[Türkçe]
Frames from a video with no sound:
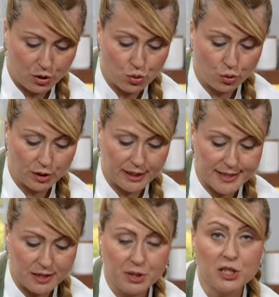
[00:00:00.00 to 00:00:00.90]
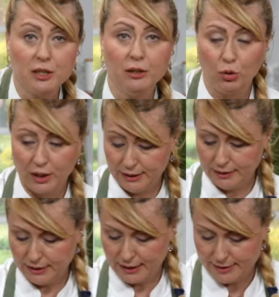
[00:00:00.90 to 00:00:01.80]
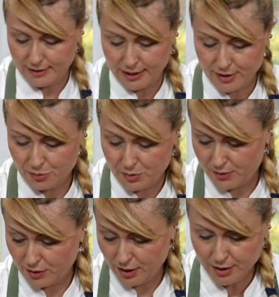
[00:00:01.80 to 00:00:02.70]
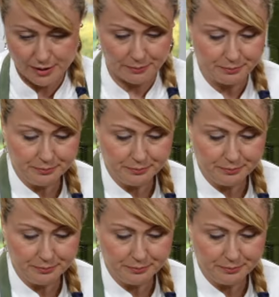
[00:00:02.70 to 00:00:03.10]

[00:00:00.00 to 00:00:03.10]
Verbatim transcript: Çünkü kesim için o kalınlığa ihtiyacımız var.